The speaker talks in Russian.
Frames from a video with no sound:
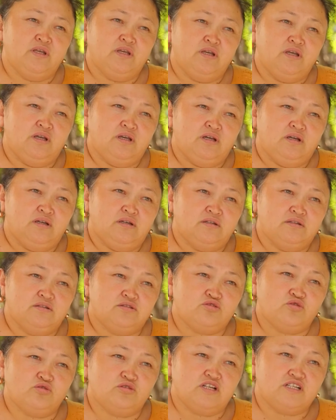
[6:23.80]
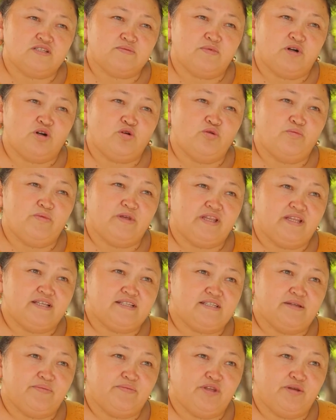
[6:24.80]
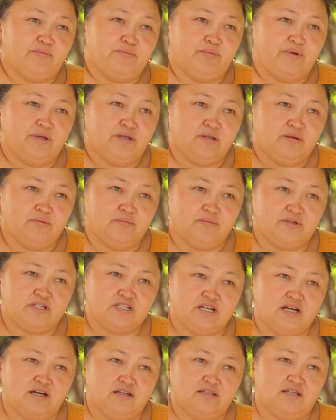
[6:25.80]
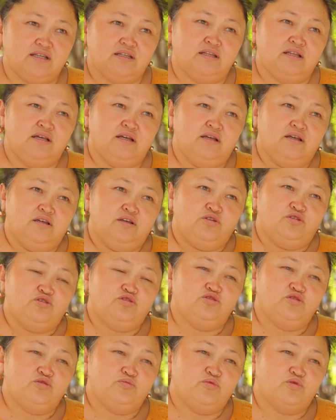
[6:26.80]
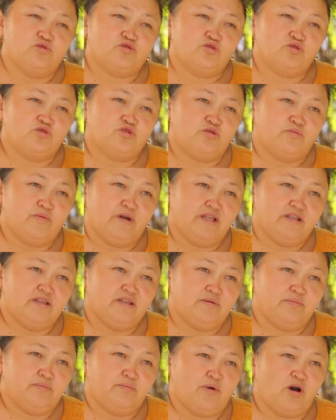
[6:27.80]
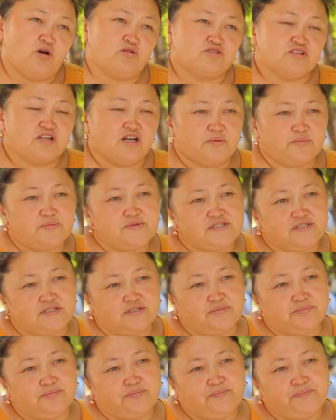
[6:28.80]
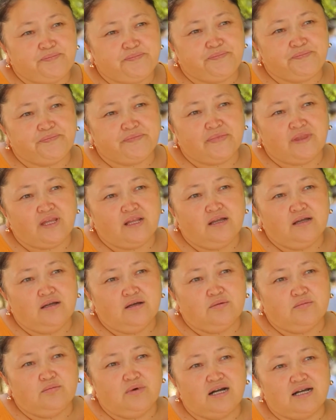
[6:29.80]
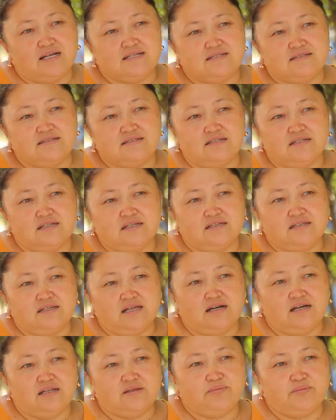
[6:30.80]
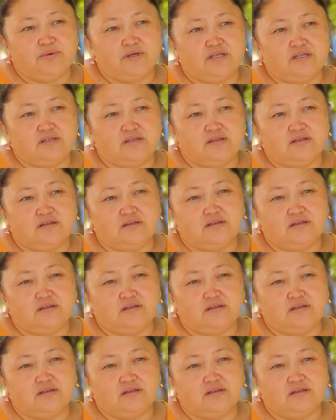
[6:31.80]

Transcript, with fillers: продавать баурсаки в магазины бір жағынан үйде бос отырмайын деп бауырсақ пісіріп магазиндерге таң атпай